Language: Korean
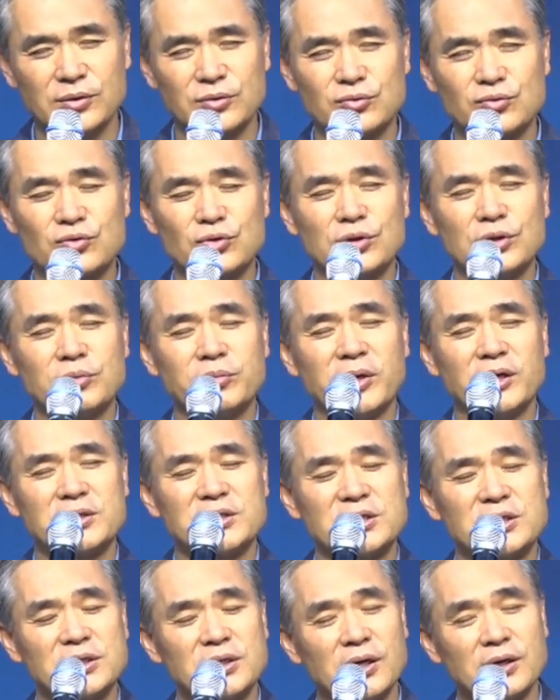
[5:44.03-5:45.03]
주님의
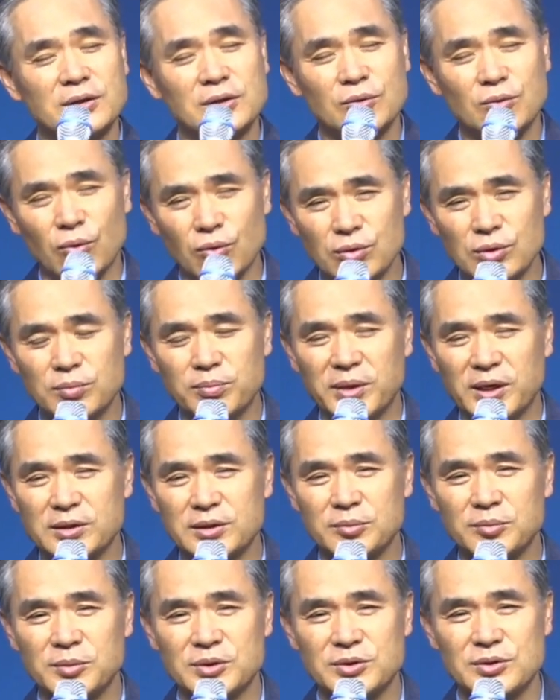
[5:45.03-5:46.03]
진액을
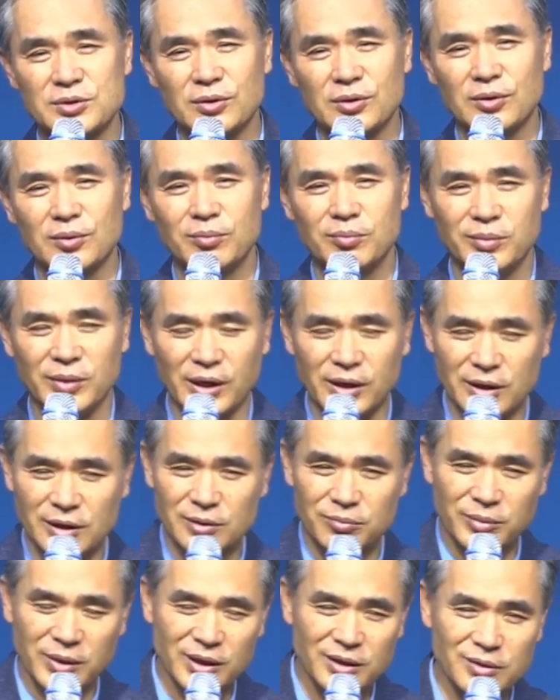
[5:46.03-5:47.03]
공급받으면서
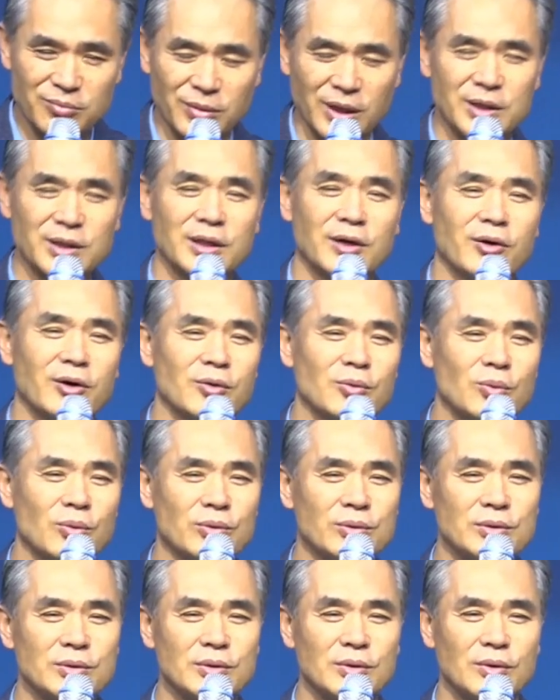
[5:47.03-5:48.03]
매일매일 만나와
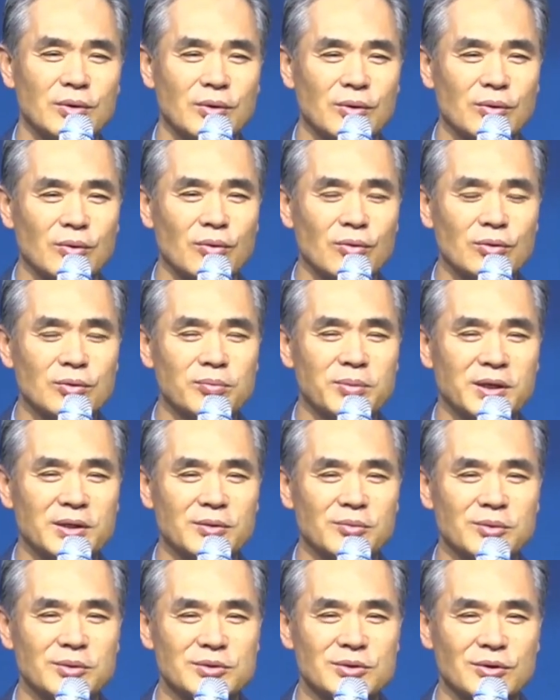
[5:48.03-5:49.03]
꼴을
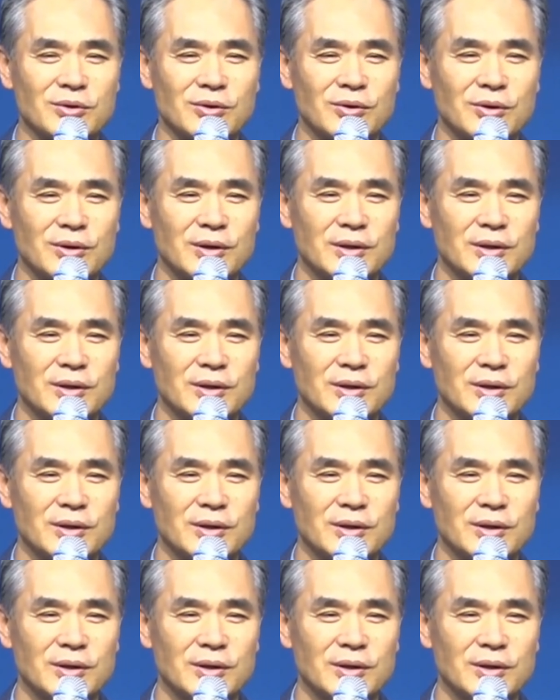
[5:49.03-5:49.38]
공급받으면서